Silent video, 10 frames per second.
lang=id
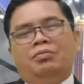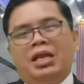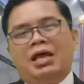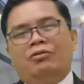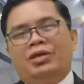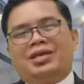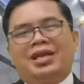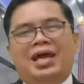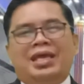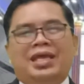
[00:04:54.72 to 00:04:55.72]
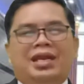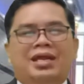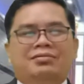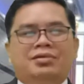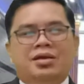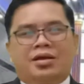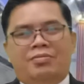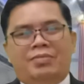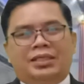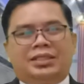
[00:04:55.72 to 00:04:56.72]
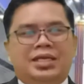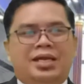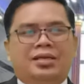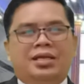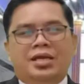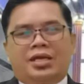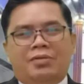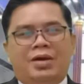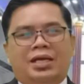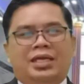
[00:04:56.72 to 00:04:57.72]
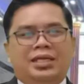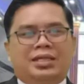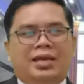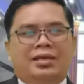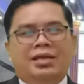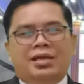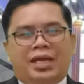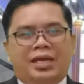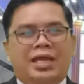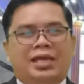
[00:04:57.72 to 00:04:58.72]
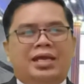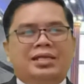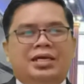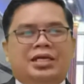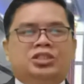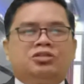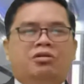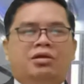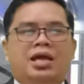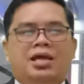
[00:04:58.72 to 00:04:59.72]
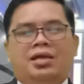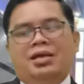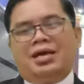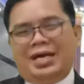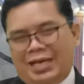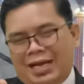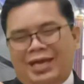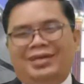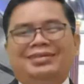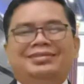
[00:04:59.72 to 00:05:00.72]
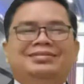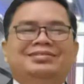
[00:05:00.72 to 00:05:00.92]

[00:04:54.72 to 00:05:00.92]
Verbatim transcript: melalui kelahiran, kematian, kebangkitan, kenaikannya ke surga adalah